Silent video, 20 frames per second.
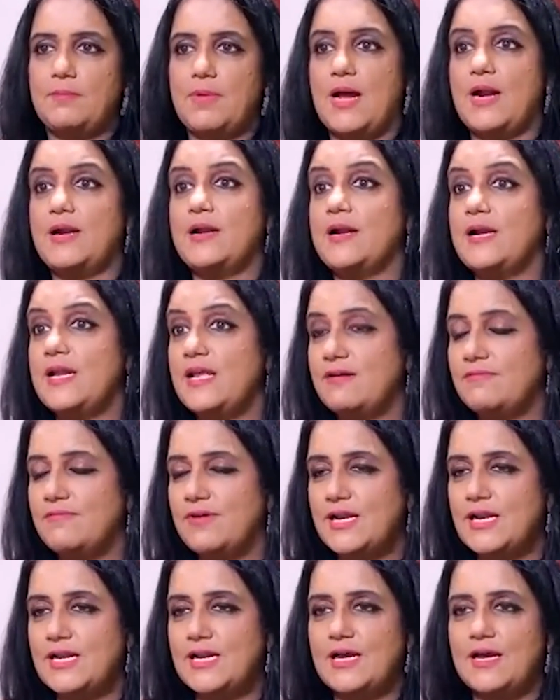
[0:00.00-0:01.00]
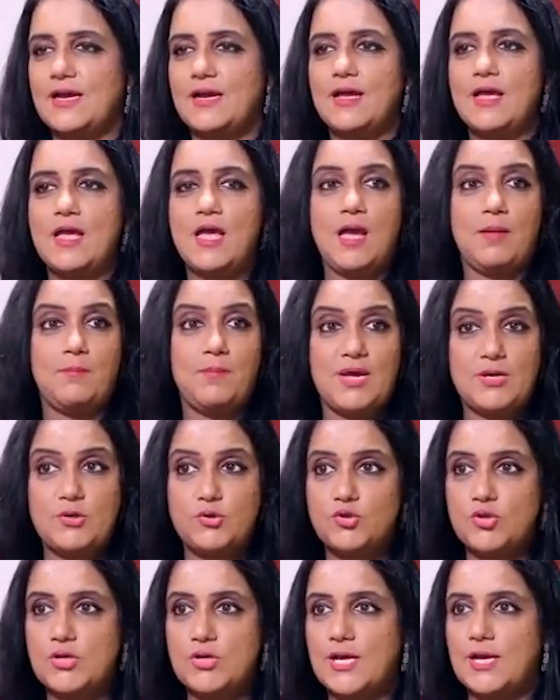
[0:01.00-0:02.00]
బాగా రెడీ అవ్వాలనా
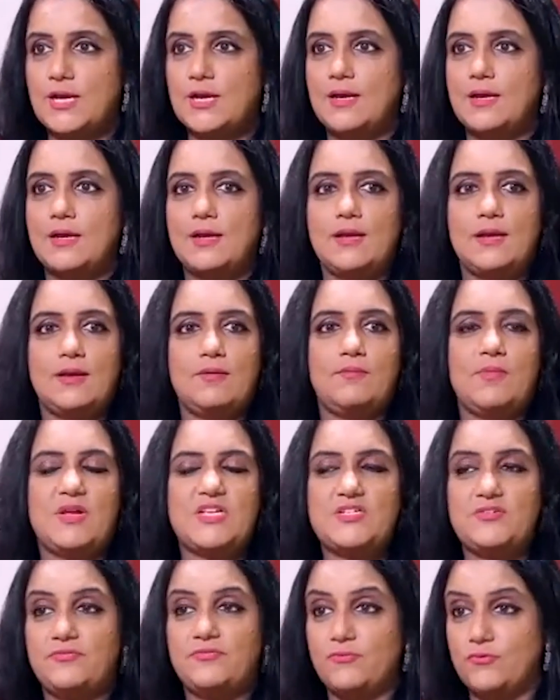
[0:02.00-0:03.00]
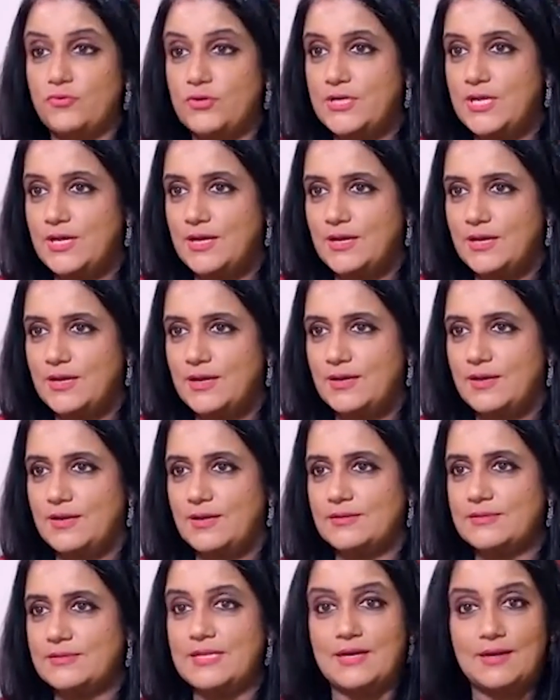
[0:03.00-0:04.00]
మనుషుల మంచి ఫుడ్
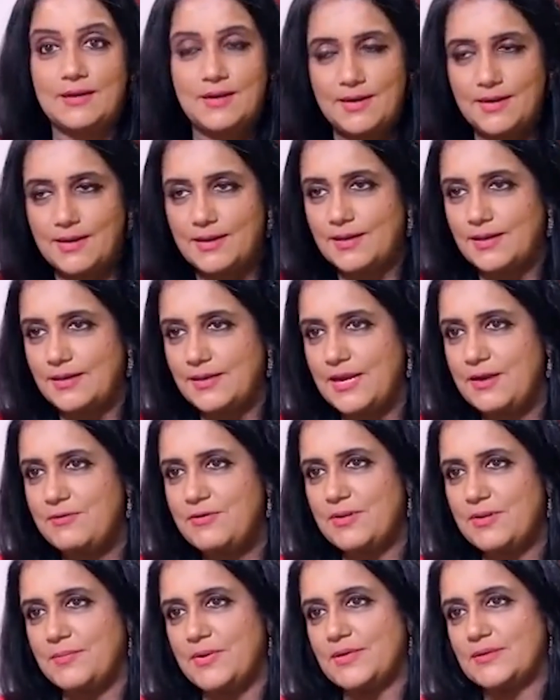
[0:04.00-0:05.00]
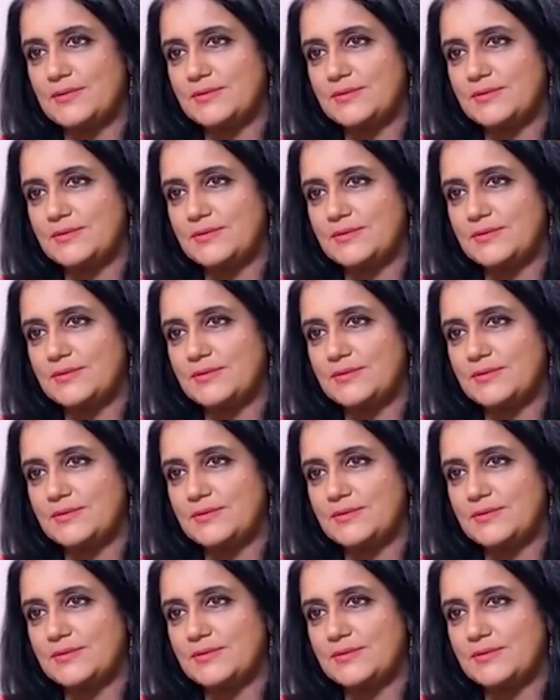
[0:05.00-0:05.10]
నగల ఏమిటమ్మా